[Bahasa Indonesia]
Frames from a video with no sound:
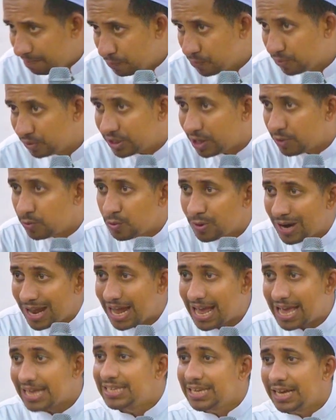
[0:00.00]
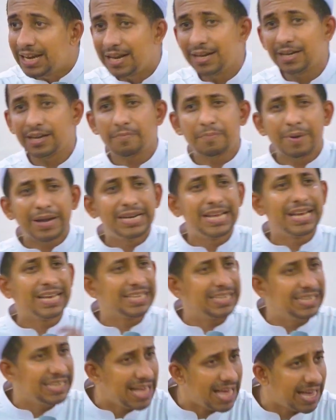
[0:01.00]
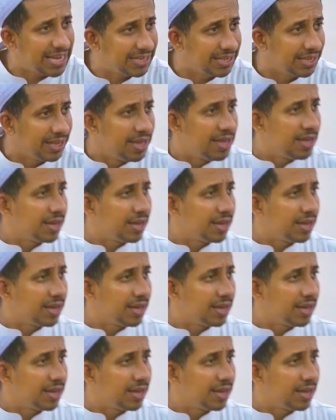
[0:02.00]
pun kekurang ajaran kepada kiai,